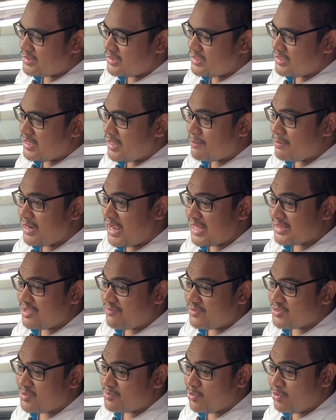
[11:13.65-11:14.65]
yang berkaitan
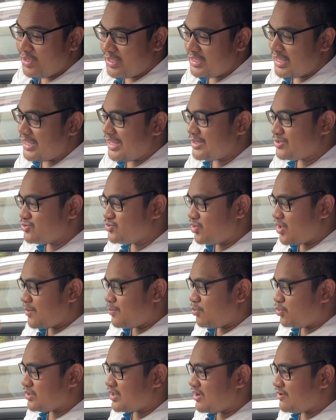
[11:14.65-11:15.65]
fitur Blue ya itu juga
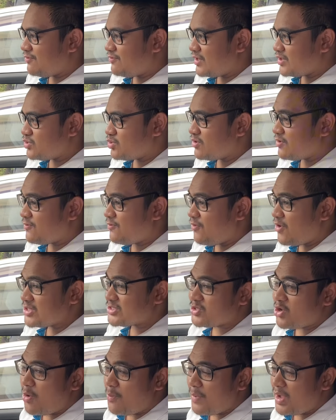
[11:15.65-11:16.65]
punya fitur
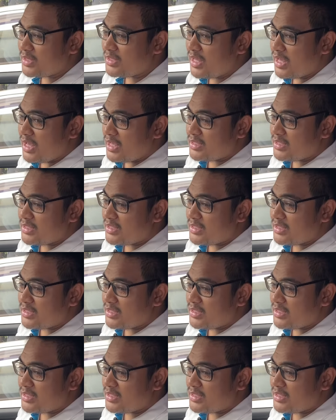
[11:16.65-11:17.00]
voice command